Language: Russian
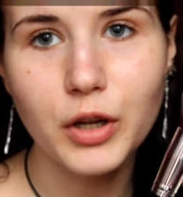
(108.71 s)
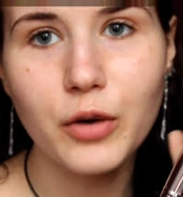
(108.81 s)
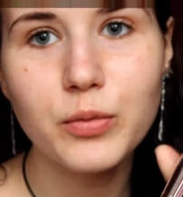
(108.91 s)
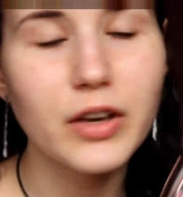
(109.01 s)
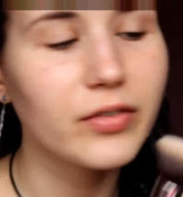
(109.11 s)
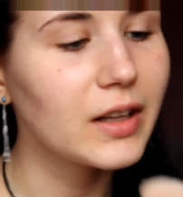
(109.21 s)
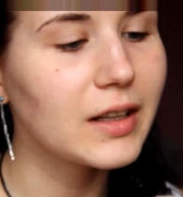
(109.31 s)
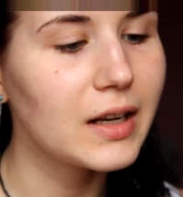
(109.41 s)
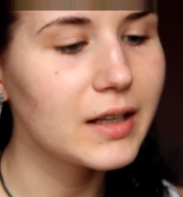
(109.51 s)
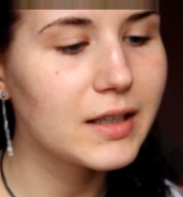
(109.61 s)
она у меня в
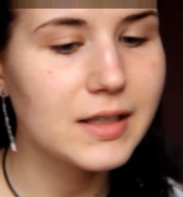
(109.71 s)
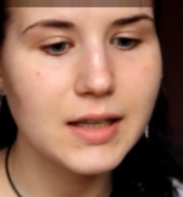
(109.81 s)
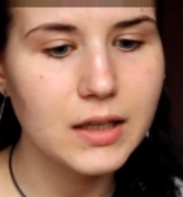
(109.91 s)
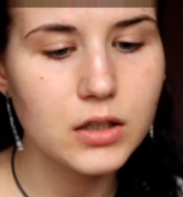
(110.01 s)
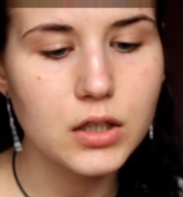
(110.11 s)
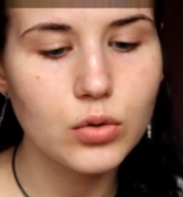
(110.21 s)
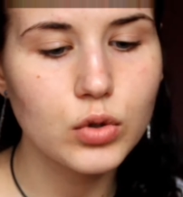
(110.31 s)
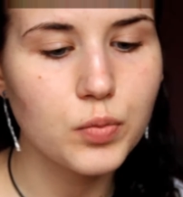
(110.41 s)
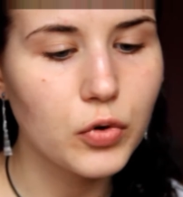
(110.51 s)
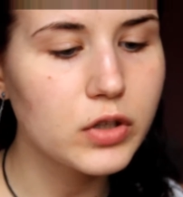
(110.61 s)
тональнике за неделю
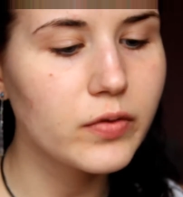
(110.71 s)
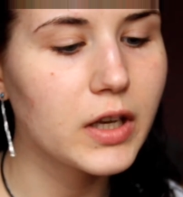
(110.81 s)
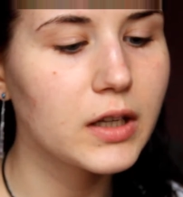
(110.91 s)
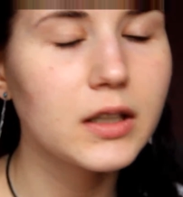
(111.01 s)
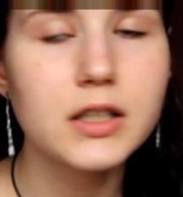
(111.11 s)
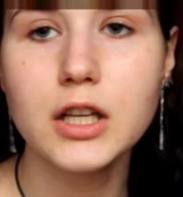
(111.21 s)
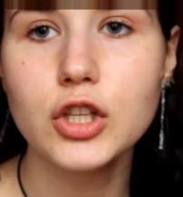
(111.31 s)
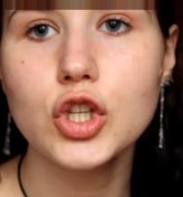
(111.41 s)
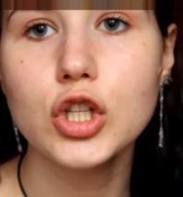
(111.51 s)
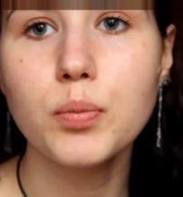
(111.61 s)
использования. Она
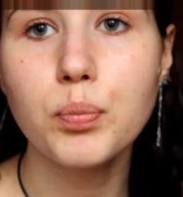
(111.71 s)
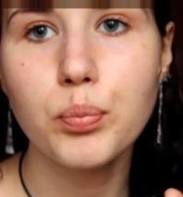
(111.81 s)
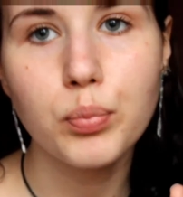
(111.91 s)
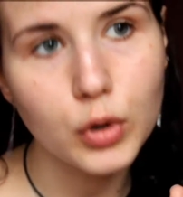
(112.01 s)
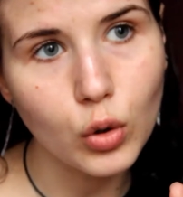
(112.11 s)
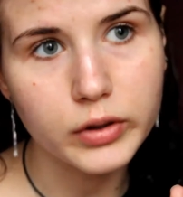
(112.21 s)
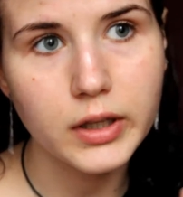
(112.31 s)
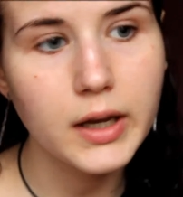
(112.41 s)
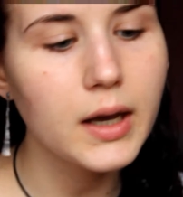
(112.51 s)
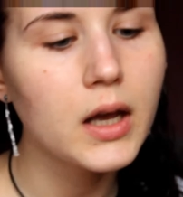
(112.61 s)
достаточно
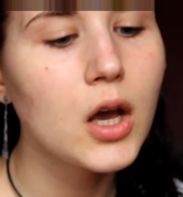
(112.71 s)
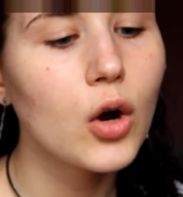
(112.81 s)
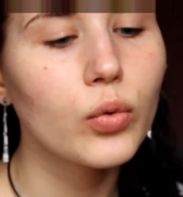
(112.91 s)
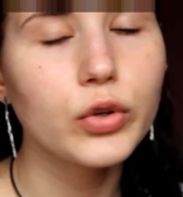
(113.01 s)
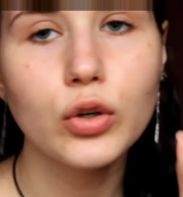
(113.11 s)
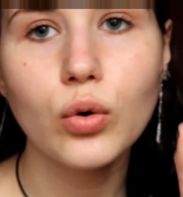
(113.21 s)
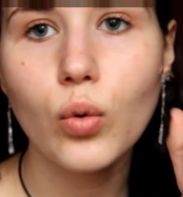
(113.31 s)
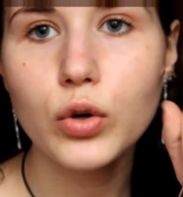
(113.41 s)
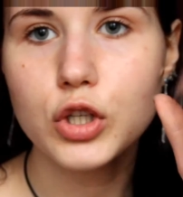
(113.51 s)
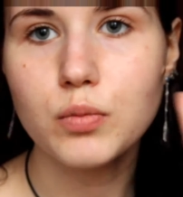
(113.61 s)
плотная, у нее
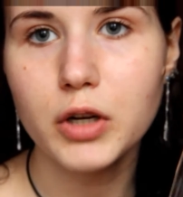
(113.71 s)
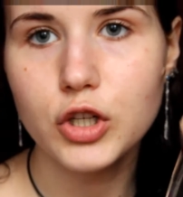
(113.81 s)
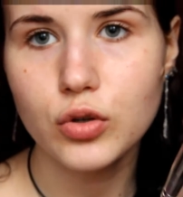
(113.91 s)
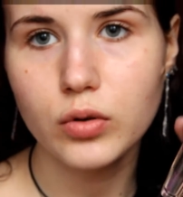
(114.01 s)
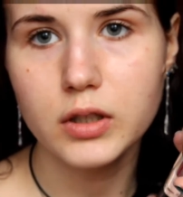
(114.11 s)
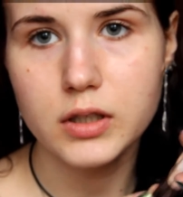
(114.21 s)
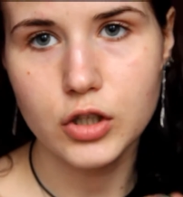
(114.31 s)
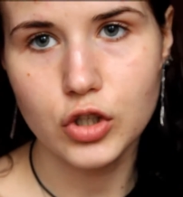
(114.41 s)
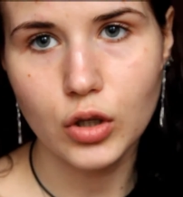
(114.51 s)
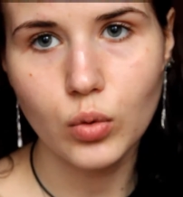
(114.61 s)
очень большой,
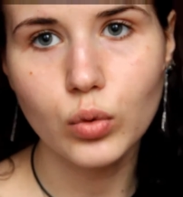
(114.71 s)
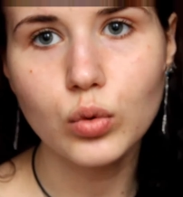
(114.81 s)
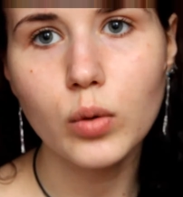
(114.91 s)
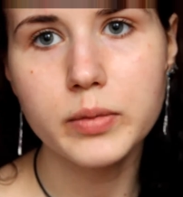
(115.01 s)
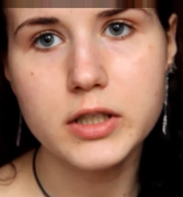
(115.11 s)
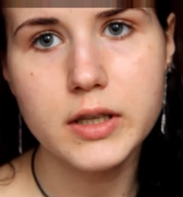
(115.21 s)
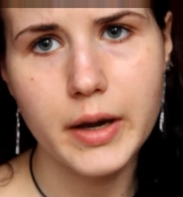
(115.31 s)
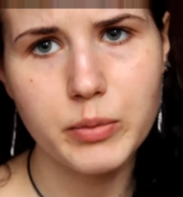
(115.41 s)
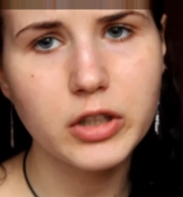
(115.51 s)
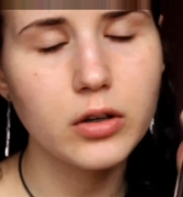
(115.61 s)
достаточно такой удобный
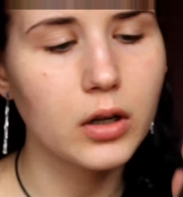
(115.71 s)
диаметр.